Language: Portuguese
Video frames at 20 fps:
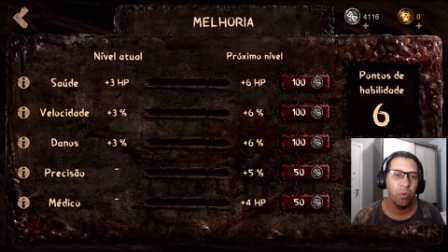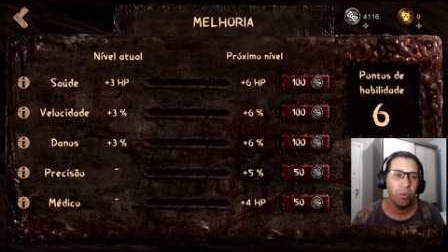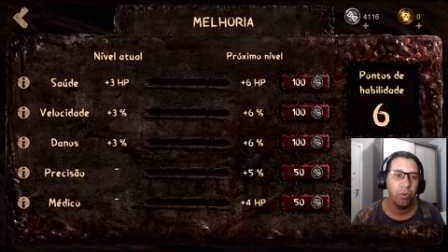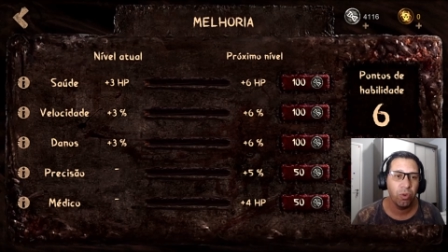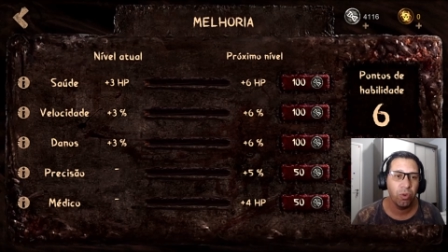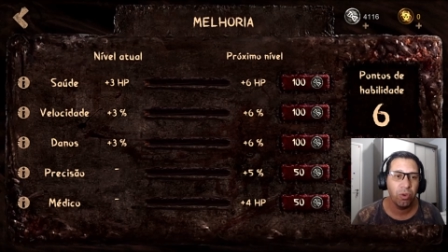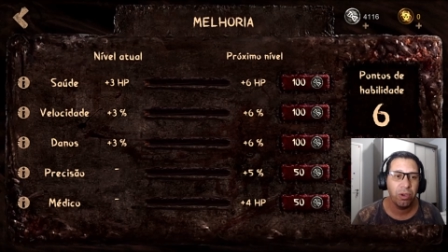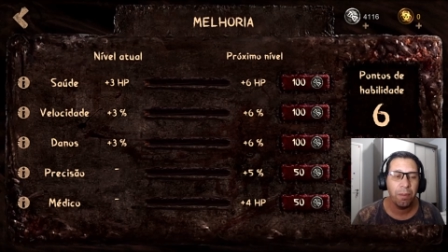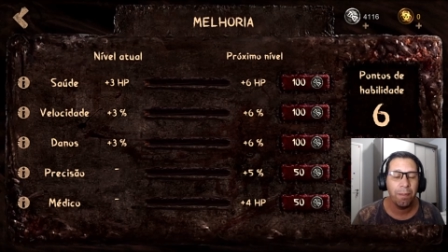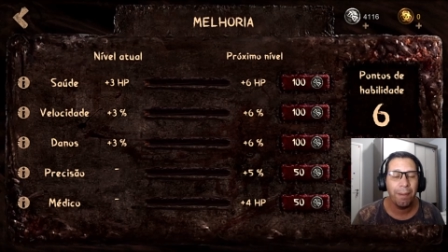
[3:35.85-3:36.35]
o
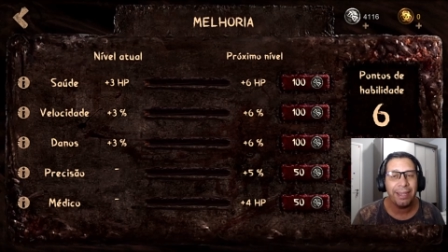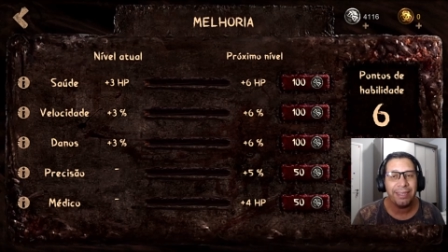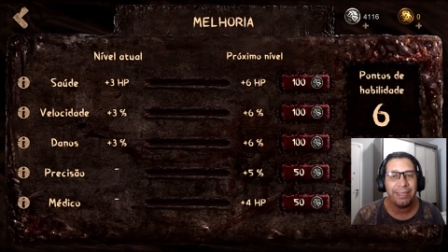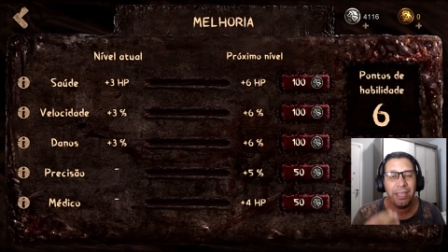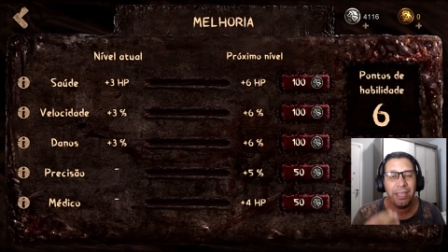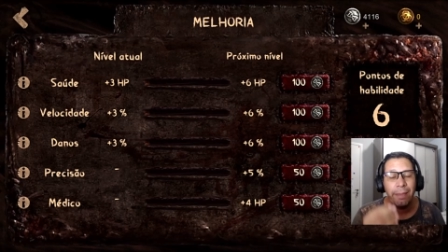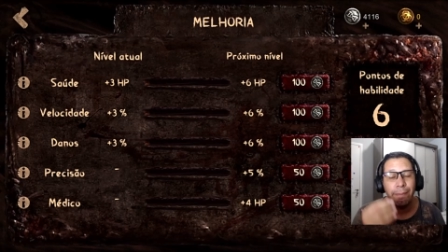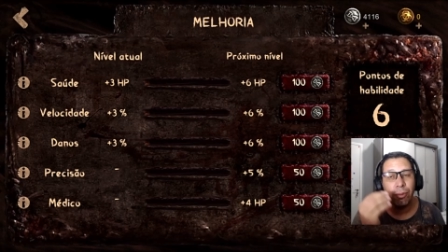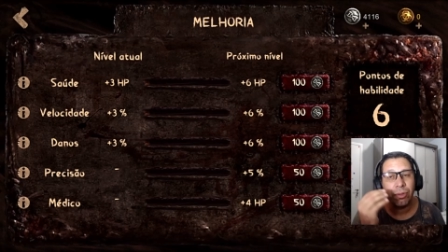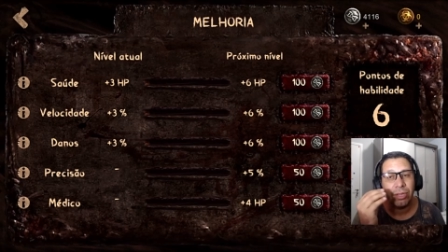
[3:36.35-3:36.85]
jogo que
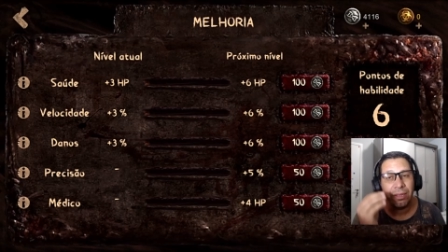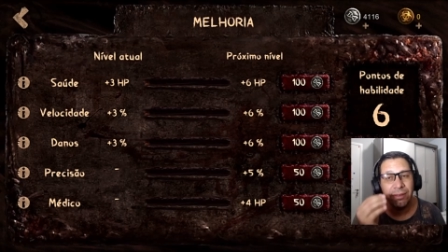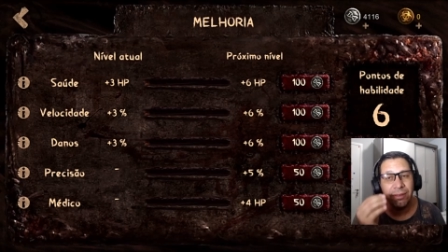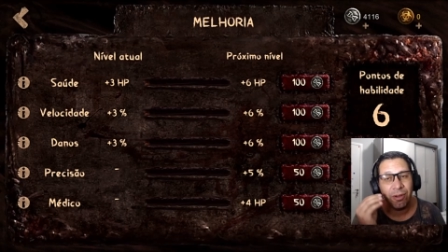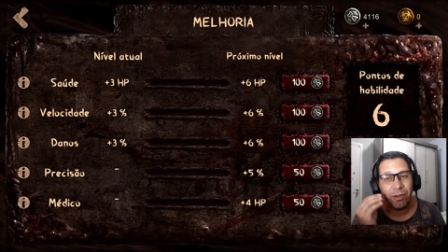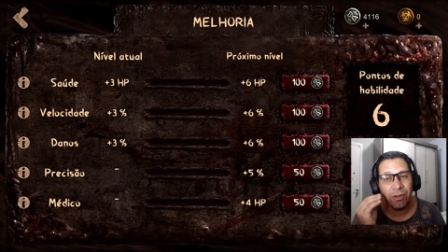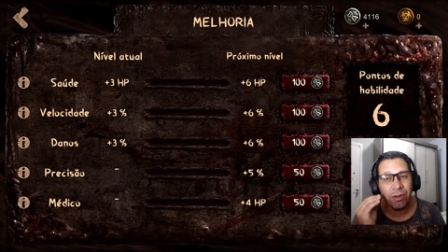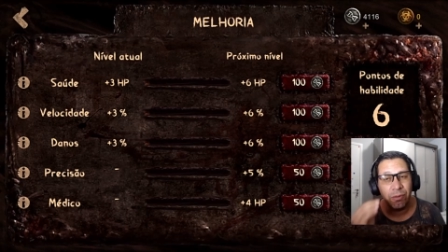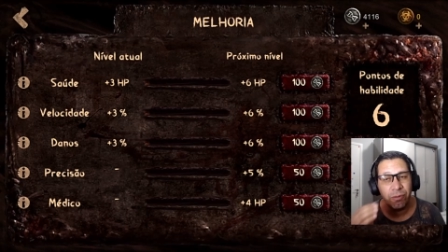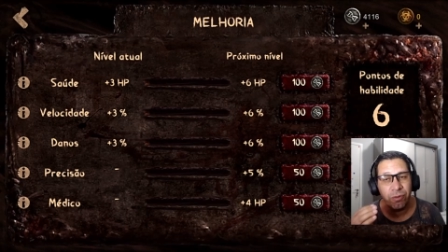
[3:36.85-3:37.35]
mais tem
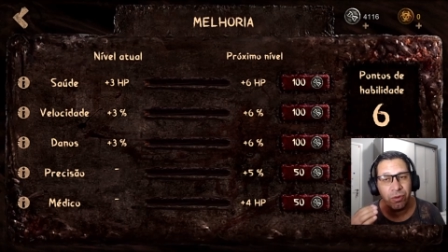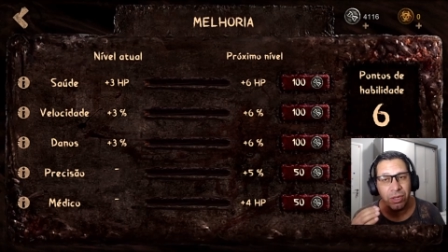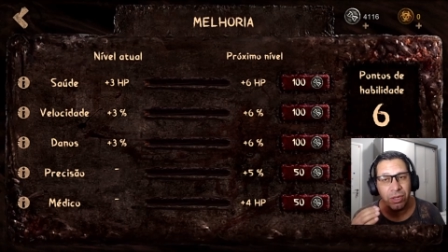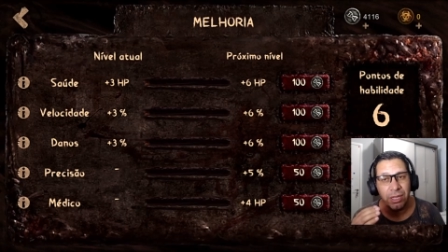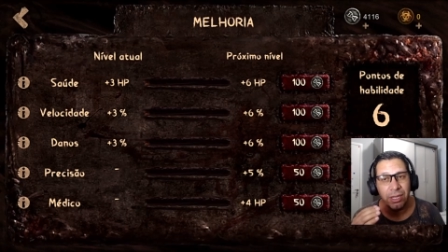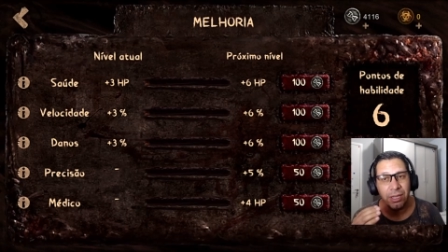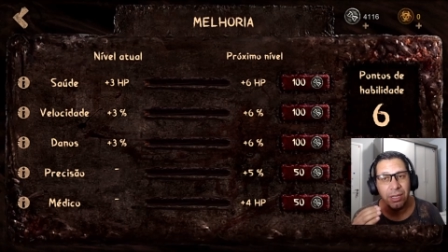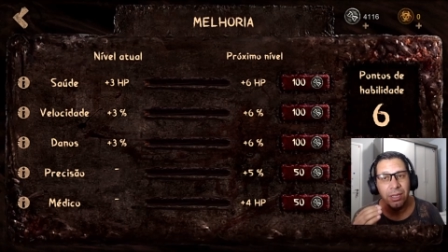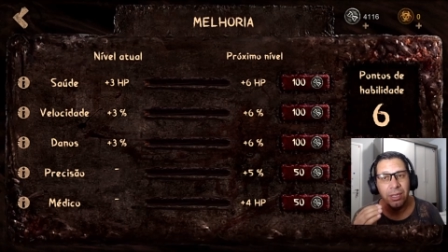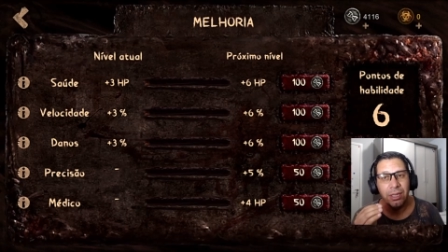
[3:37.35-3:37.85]
potencial na
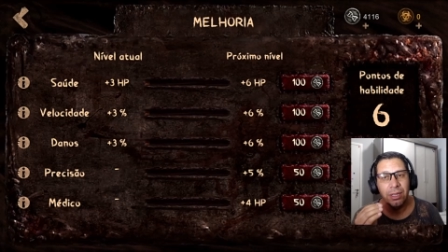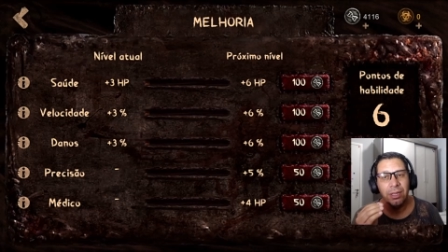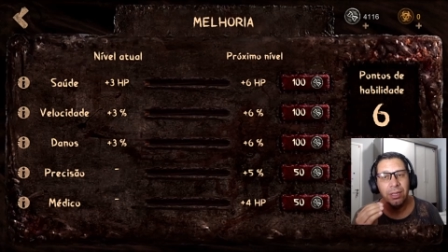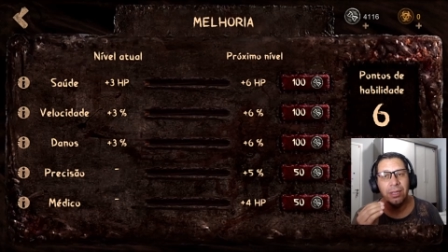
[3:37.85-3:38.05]
Euforia,